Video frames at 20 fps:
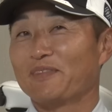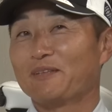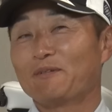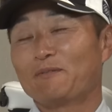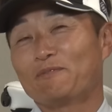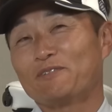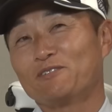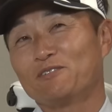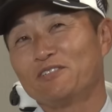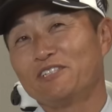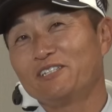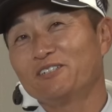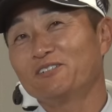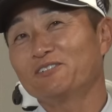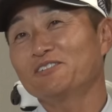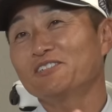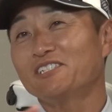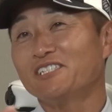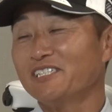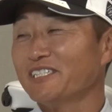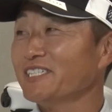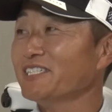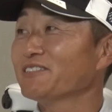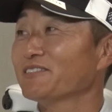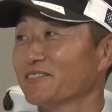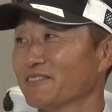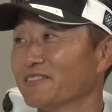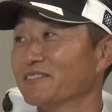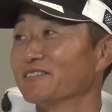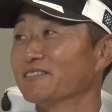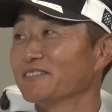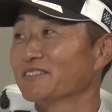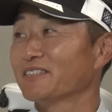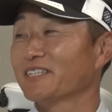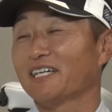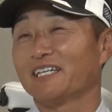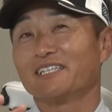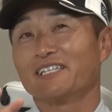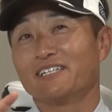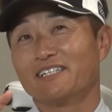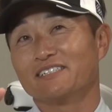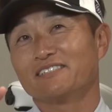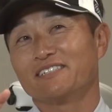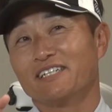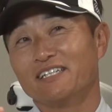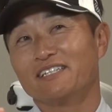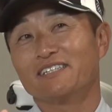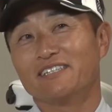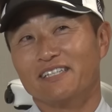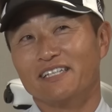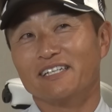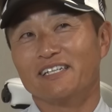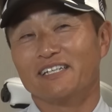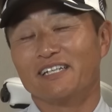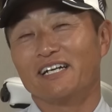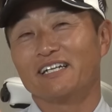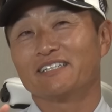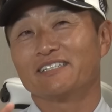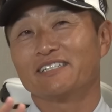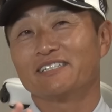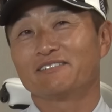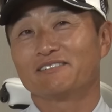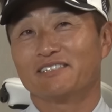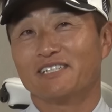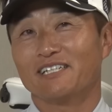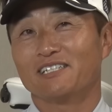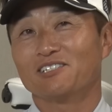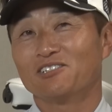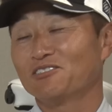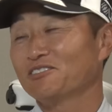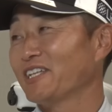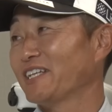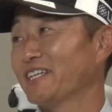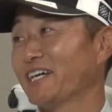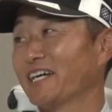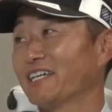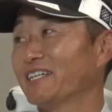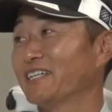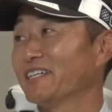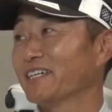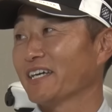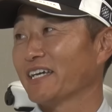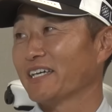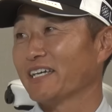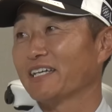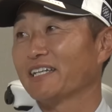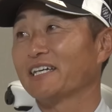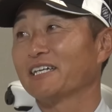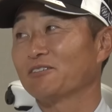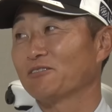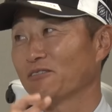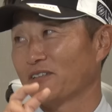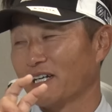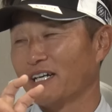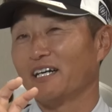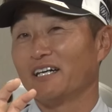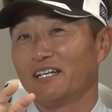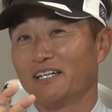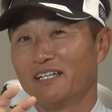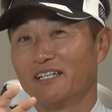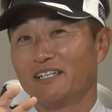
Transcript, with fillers: うん、でもやっぱその日本シリーズ必ずあって、ランキング30位以内に入らなきゃいけないとか、